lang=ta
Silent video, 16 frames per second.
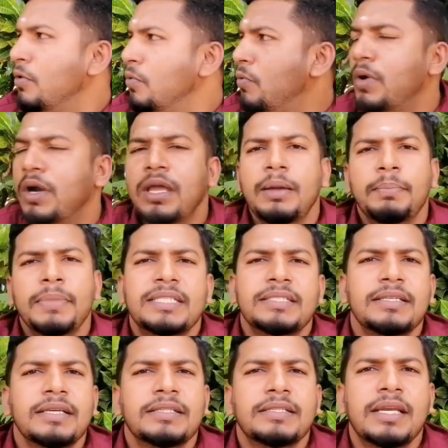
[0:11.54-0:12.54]
உங்களோட
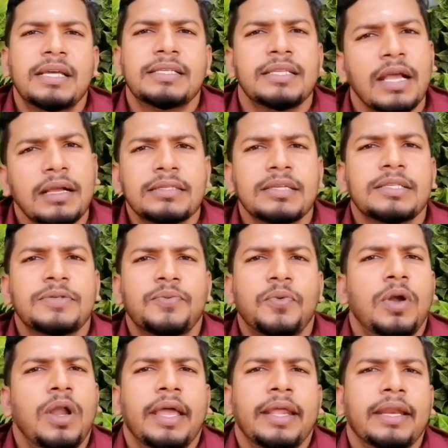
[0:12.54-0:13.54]
பிஸ்னஸில்
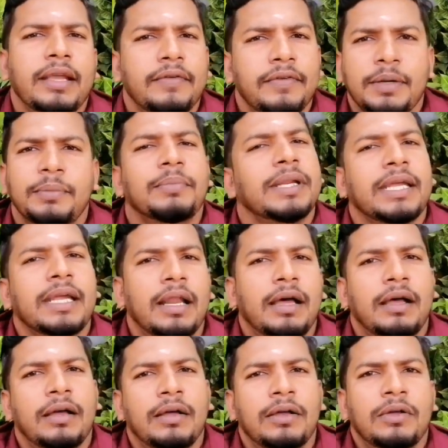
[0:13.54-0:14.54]
சக்ஸஸ்ஃபுல்லாக இருக்க
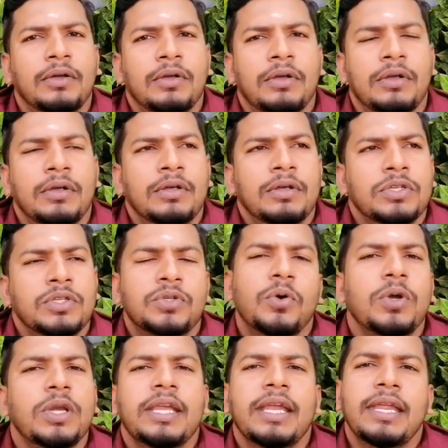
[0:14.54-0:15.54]
விரும்புகிறீங்களா
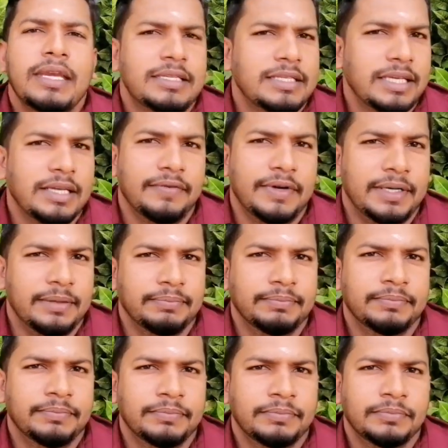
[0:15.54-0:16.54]
ஸோ நீங்கள் என்ன செய்ய வேணும்
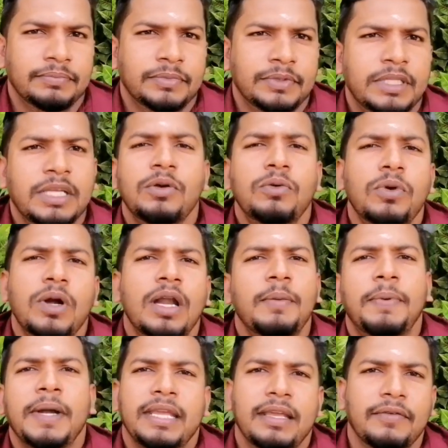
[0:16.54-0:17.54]

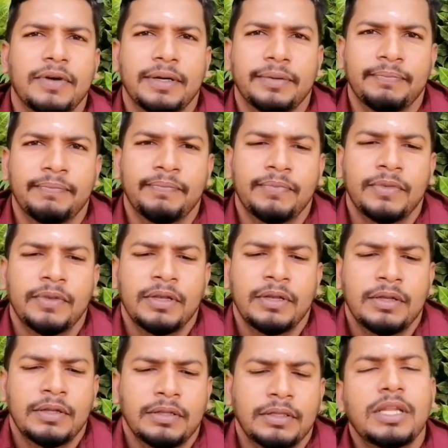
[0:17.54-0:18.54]
திருக்குறளை படிக்க வேணும்
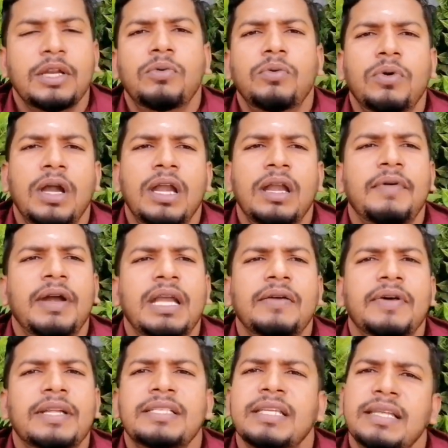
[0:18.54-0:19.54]
திருக்குறளில்
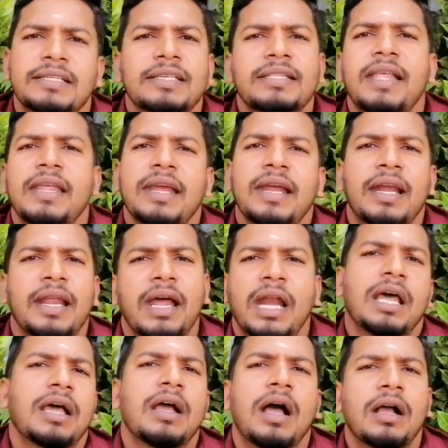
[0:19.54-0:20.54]
வள்ளுவர் சில சிந்தனைகளை
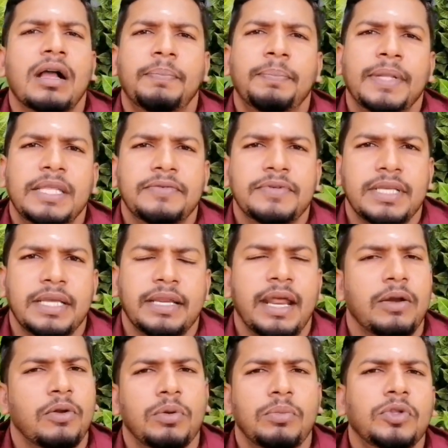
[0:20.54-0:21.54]
அழகாக பதிவு
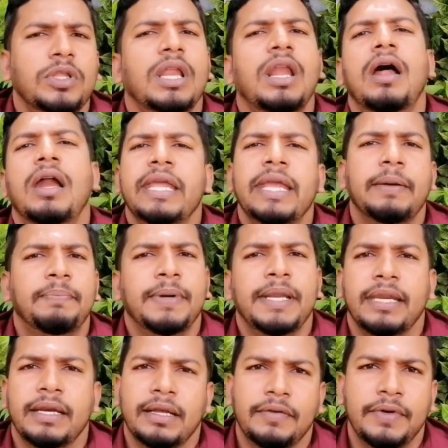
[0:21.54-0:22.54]
செய்கிறார் ஒரு முதலாளி
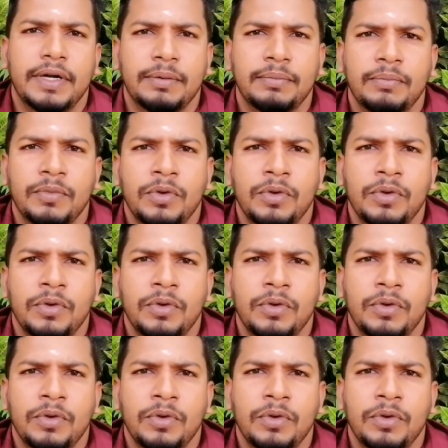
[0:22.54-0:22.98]
எப்படி இருக்க வேணும்